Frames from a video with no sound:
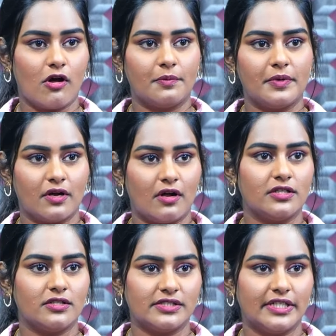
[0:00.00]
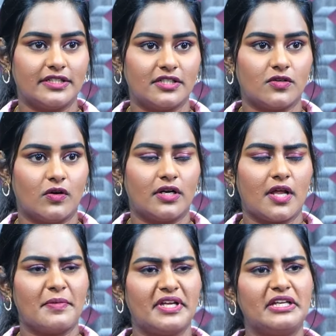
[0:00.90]
గవర్నమెంట్ కాలేజ్లో సీట్ తెచ్చుకోవాలంటే
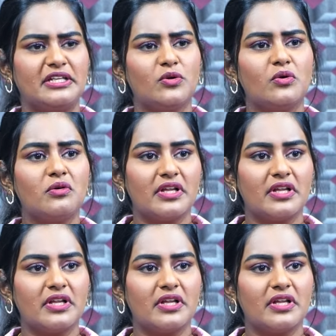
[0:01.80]
అమ్మాయి ఎన్నో